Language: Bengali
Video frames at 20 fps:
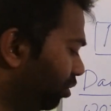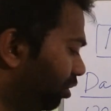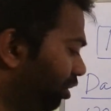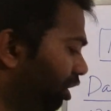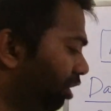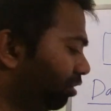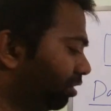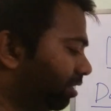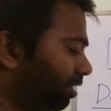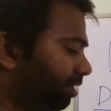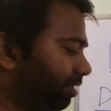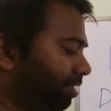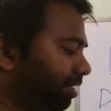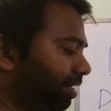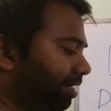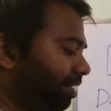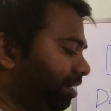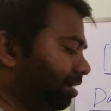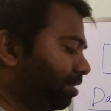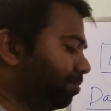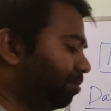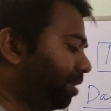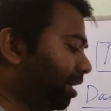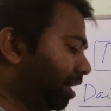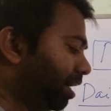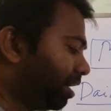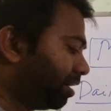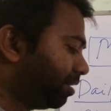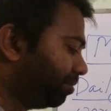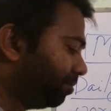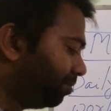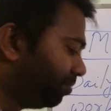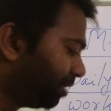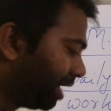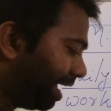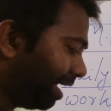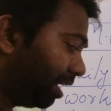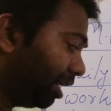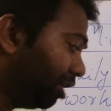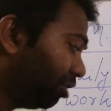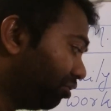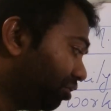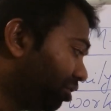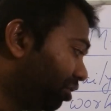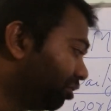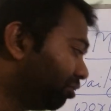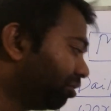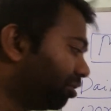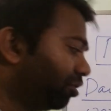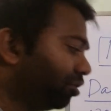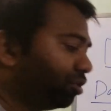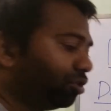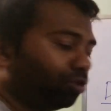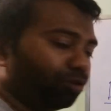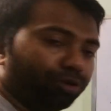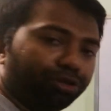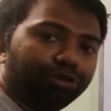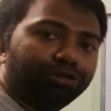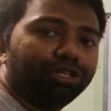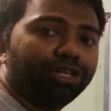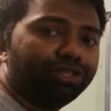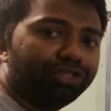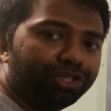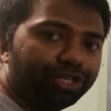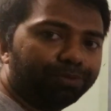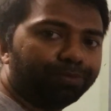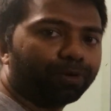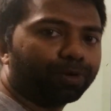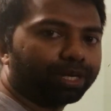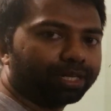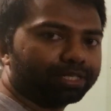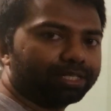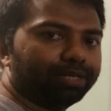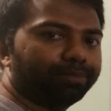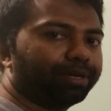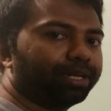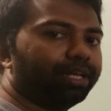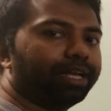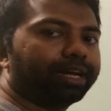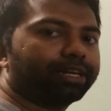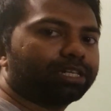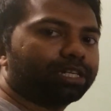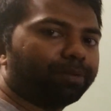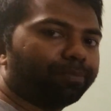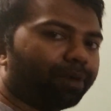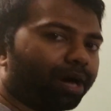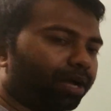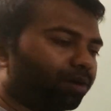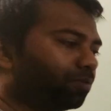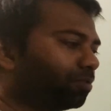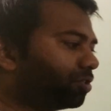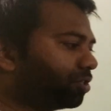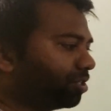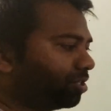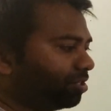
নিয়মতান্ত্রিক বা হ্যাঁ নিয়ন্ত্রিত দৈনন্দিন জীবন আছে মানে একটা মানুষ